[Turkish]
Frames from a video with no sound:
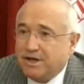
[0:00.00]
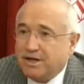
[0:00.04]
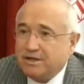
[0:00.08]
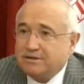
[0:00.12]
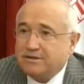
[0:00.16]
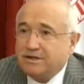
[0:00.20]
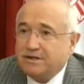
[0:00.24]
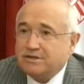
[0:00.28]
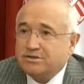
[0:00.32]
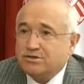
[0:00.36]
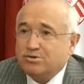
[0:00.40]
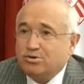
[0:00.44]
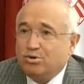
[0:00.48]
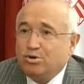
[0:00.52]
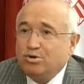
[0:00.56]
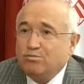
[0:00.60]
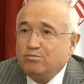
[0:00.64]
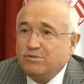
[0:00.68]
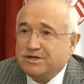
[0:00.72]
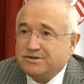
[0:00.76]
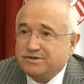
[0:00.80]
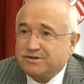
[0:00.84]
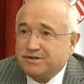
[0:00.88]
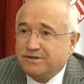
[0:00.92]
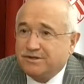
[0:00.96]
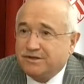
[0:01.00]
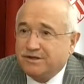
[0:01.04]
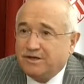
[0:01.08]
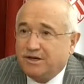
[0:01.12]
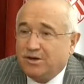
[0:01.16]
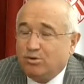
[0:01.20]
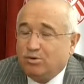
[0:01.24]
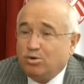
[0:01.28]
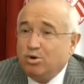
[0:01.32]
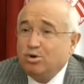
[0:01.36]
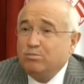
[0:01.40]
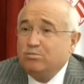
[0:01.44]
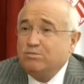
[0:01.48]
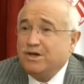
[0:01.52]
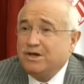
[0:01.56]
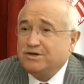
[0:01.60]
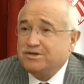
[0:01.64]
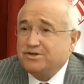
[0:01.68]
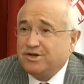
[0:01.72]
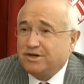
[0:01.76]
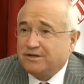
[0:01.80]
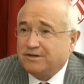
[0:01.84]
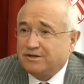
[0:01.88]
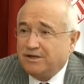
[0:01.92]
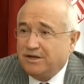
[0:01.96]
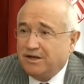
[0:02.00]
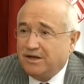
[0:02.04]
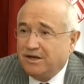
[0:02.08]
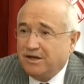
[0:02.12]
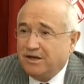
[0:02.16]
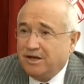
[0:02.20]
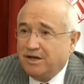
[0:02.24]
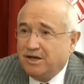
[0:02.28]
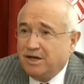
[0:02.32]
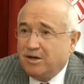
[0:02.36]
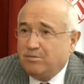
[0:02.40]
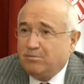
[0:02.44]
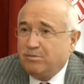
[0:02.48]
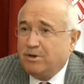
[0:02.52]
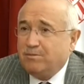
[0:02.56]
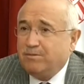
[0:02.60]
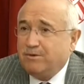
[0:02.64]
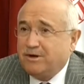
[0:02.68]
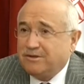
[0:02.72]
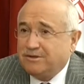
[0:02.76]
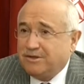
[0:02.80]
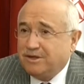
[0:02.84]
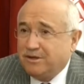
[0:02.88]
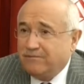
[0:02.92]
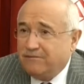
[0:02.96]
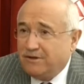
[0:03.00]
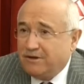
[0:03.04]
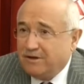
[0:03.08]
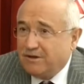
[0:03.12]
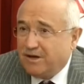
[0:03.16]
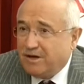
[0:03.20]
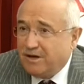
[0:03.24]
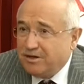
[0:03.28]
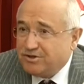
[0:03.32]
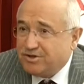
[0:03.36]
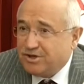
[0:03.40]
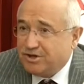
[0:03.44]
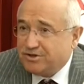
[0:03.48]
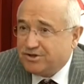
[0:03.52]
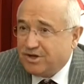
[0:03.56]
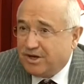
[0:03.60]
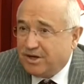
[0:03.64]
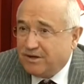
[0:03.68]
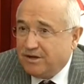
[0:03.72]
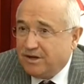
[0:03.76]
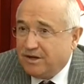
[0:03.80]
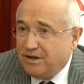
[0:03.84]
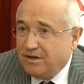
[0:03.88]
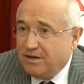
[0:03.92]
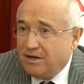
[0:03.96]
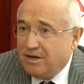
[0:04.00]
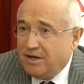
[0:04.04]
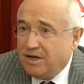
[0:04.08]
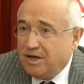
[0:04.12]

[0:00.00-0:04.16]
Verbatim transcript: Herkes olmasın diye, olmayacak diye papatya falı açacağına